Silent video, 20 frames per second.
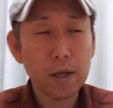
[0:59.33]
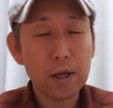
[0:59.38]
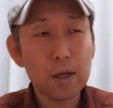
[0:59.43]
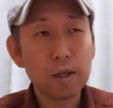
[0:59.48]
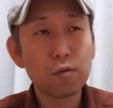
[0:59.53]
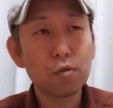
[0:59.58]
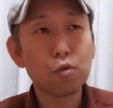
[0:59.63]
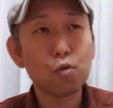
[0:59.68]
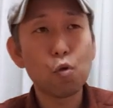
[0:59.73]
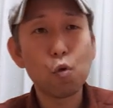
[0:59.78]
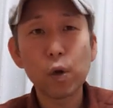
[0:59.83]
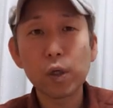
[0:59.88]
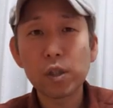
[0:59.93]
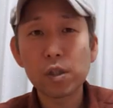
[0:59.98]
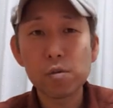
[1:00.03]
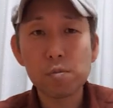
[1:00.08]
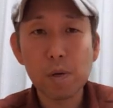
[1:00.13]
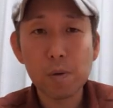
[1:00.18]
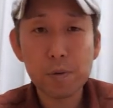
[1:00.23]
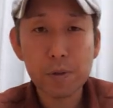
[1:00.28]
えー、すぐ終わっ
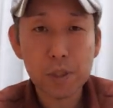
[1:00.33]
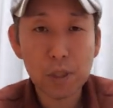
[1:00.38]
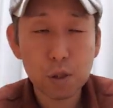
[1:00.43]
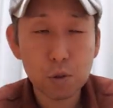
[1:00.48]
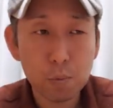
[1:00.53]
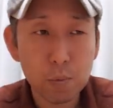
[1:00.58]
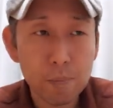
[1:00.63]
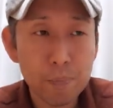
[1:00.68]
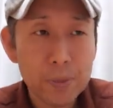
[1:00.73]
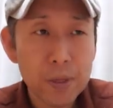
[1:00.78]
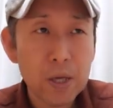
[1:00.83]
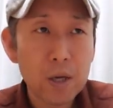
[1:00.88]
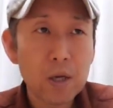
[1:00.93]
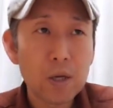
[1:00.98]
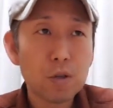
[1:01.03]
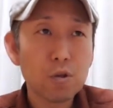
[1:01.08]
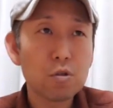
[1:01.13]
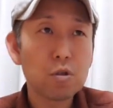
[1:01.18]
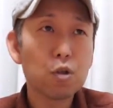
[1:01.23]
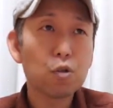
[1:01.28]
てしまいましたけども
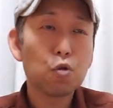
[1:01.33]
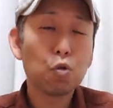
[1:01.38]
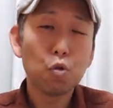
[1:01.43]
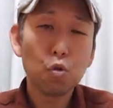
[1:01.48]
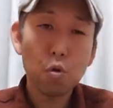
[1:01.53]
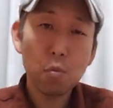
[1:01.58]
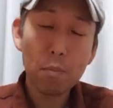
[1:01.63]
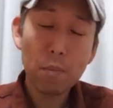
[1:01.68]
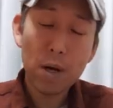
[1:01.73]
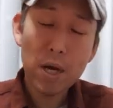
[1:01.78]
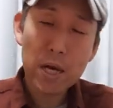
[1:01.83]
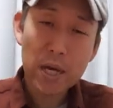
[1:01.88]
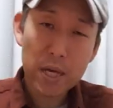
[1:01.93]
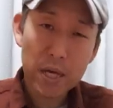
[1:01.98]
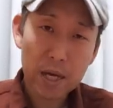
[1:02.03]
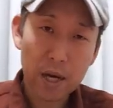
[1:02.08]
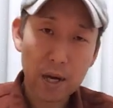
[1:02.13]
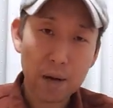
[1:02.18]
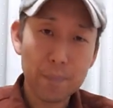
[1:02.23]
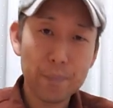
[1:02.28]
そしてその
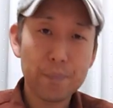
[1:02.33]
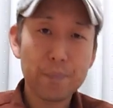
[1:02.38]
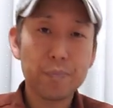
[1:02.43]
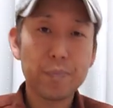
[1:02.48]
前が